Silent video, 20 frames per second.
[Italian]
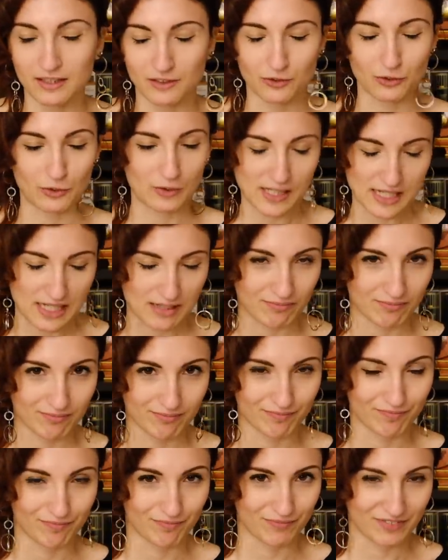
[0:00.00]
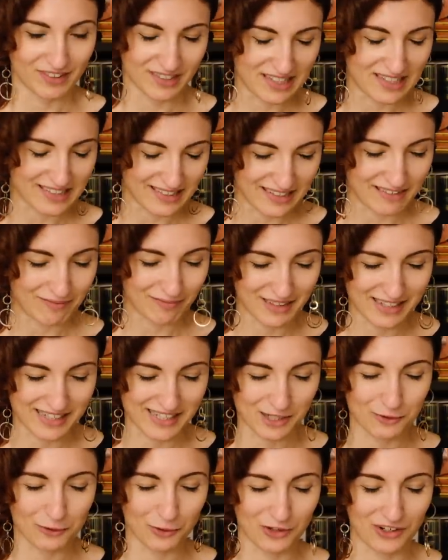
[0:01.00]
To, sì, sì, sì, ti
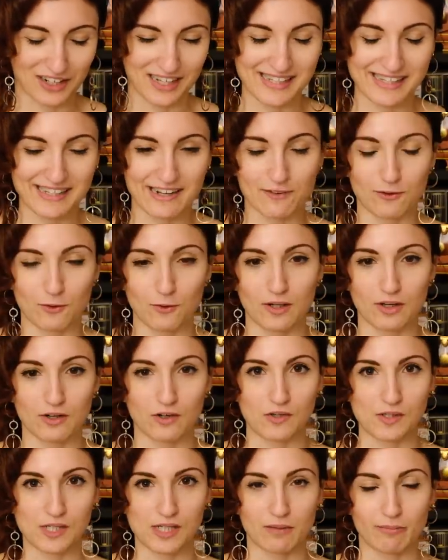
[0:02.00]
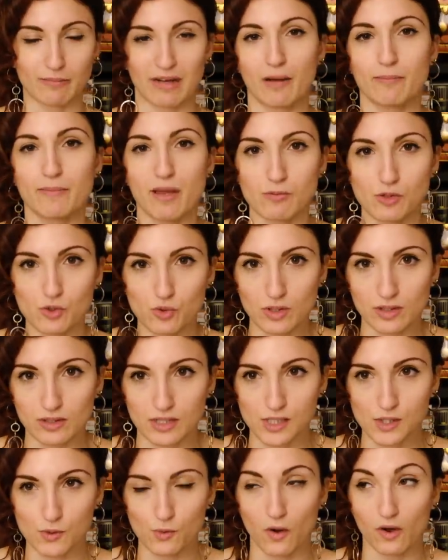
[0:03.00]
assicuro che ha scritto qualcosa, ma l'abbiamo studiato
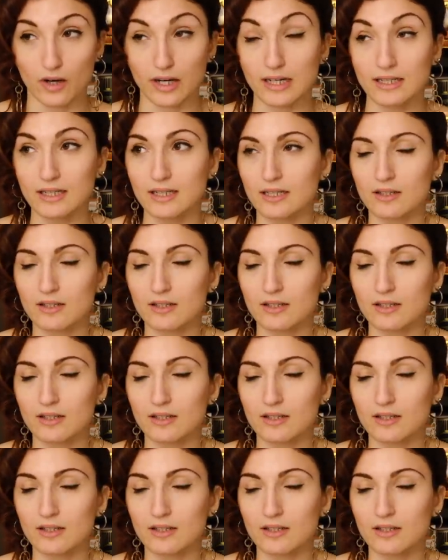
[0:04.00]
a scuola.